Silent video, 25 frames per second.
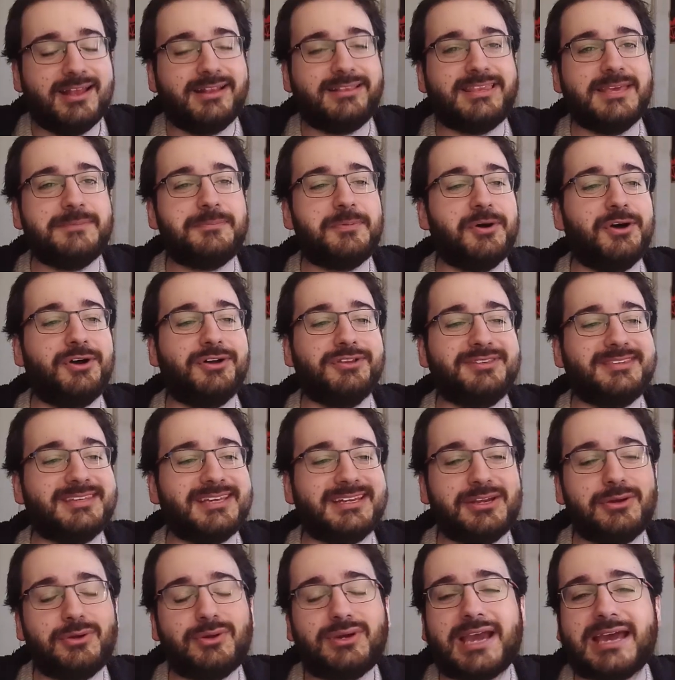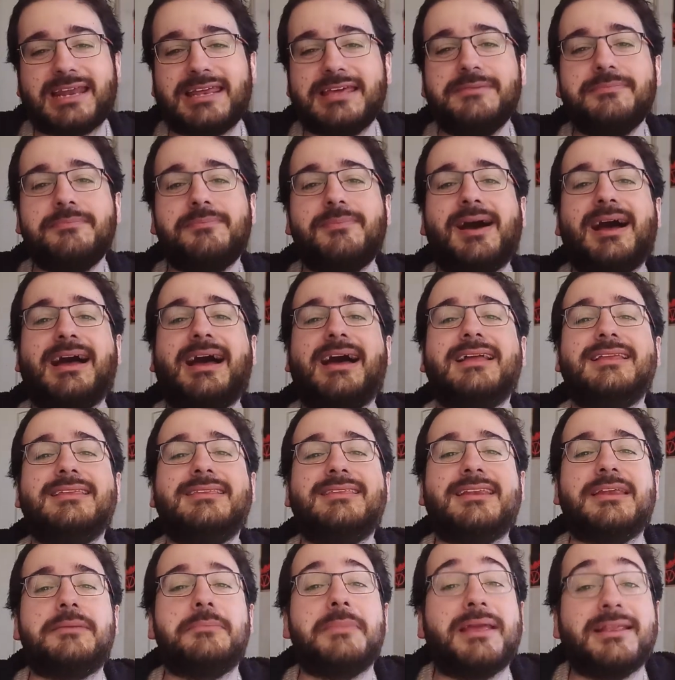El tipo tiene un carisma
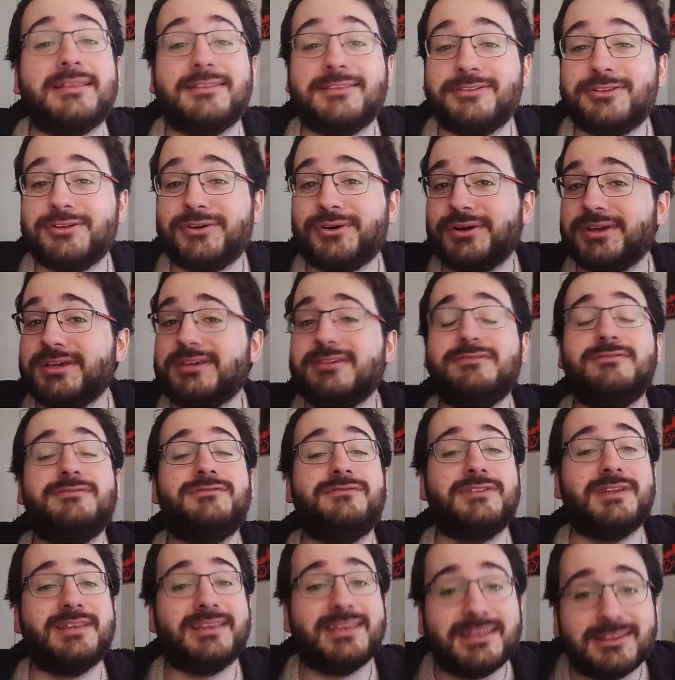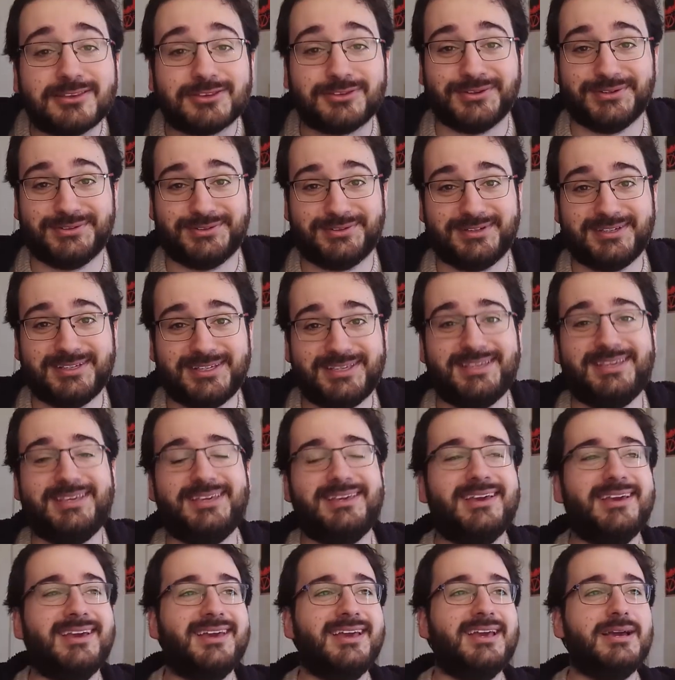tremendo, infinito,
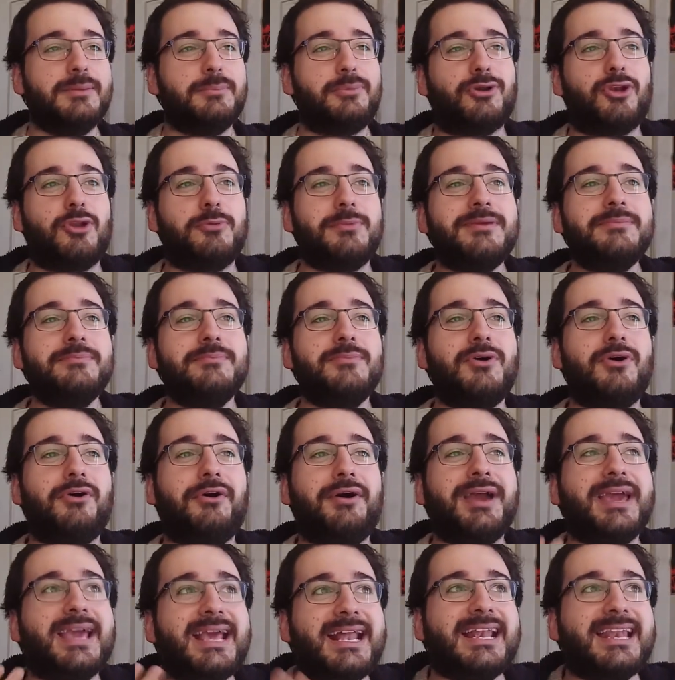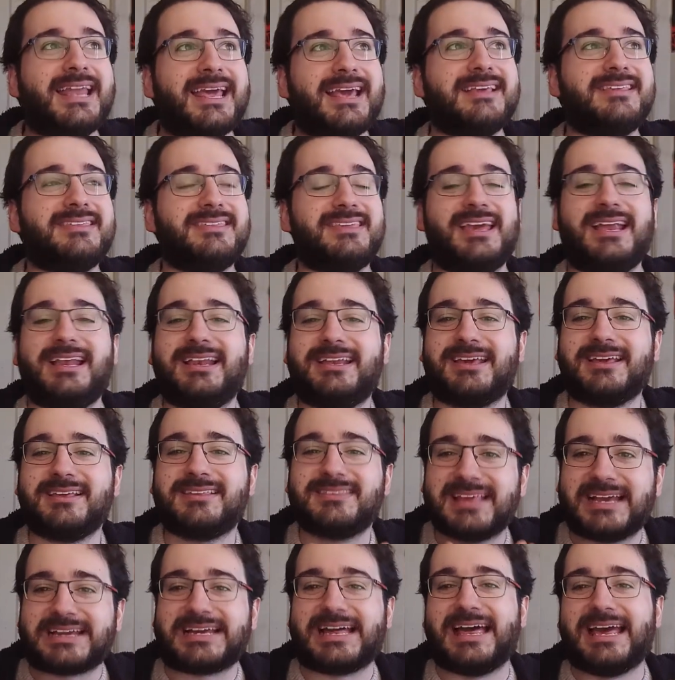y por lo mismo, él es el que
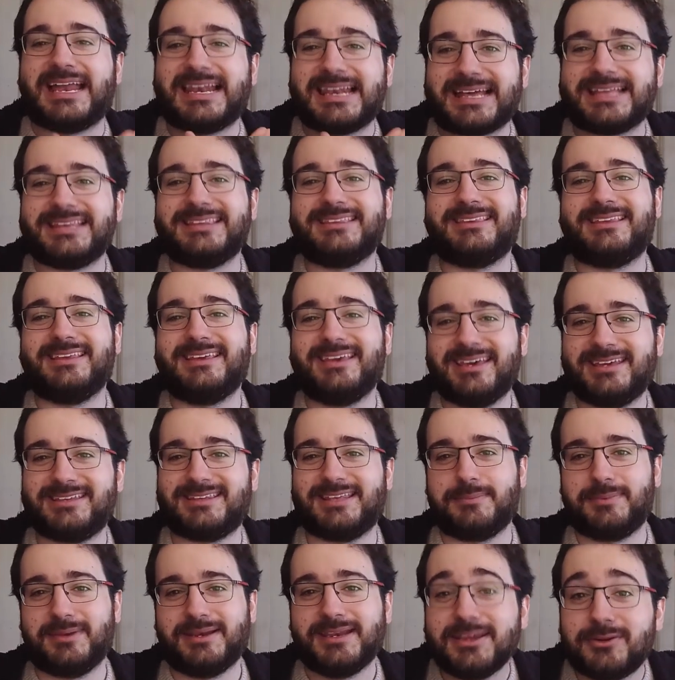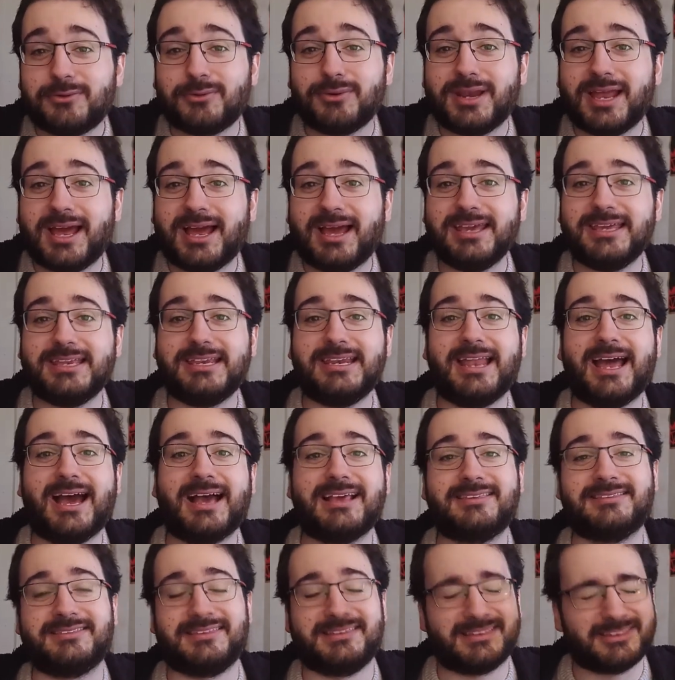saca adelante esta película y la
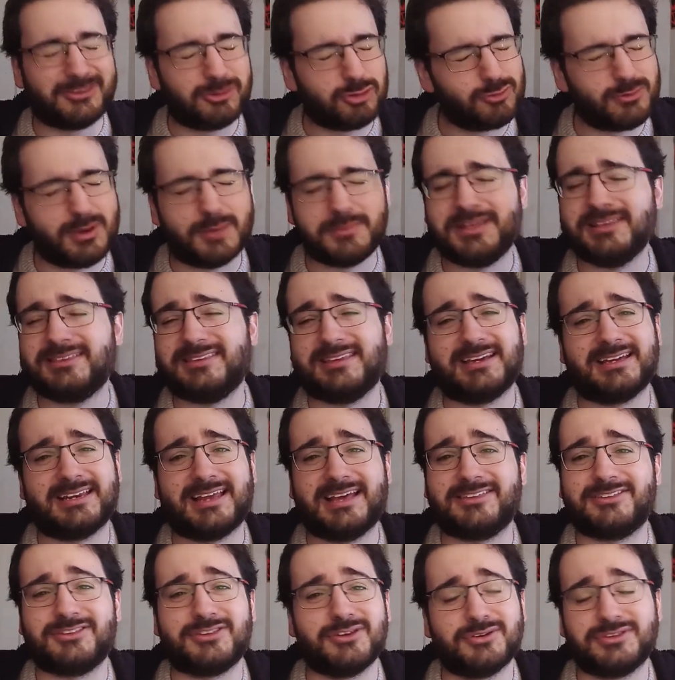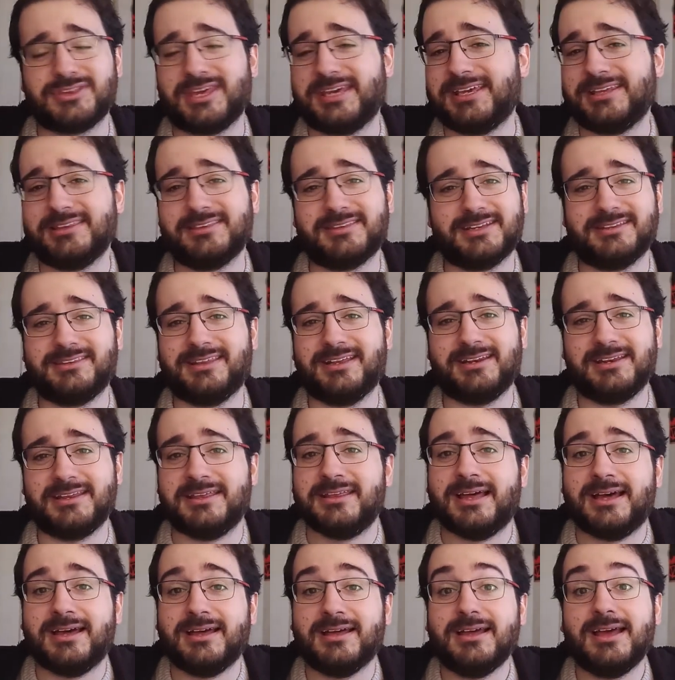hace sumamente graciosa y
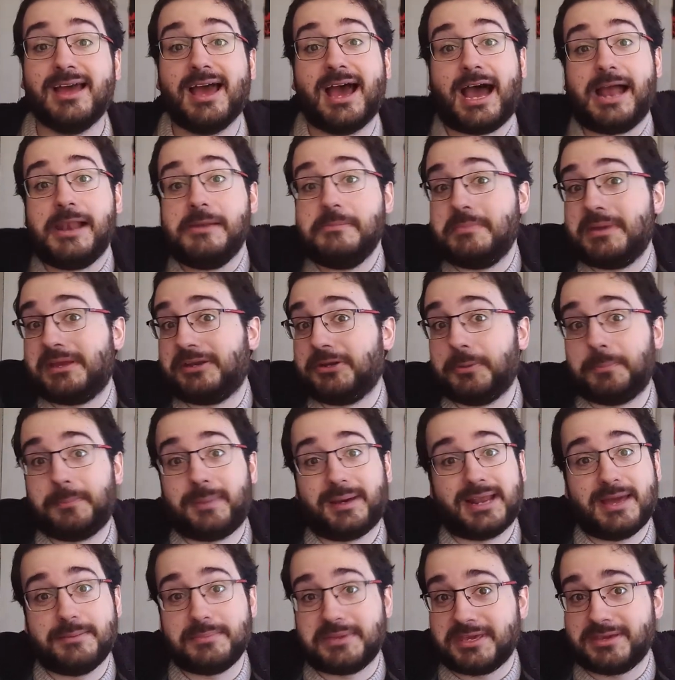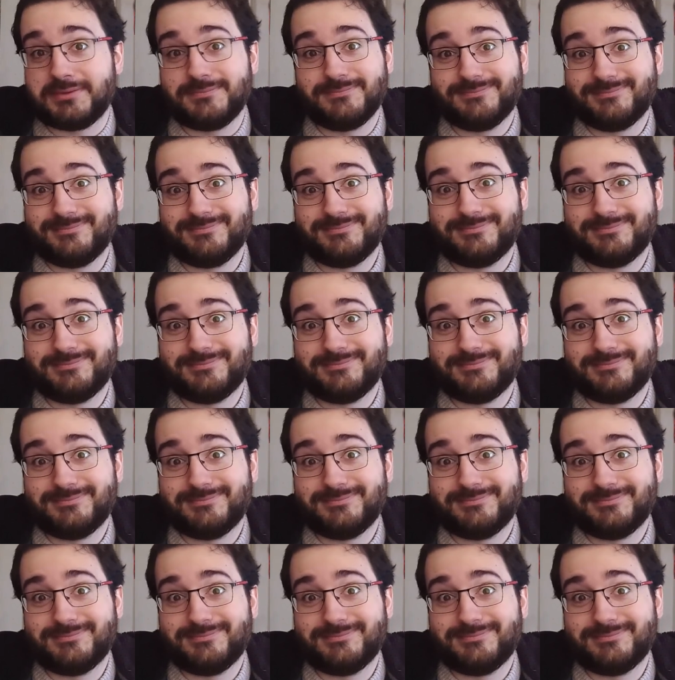entretenida. Al menos para mí.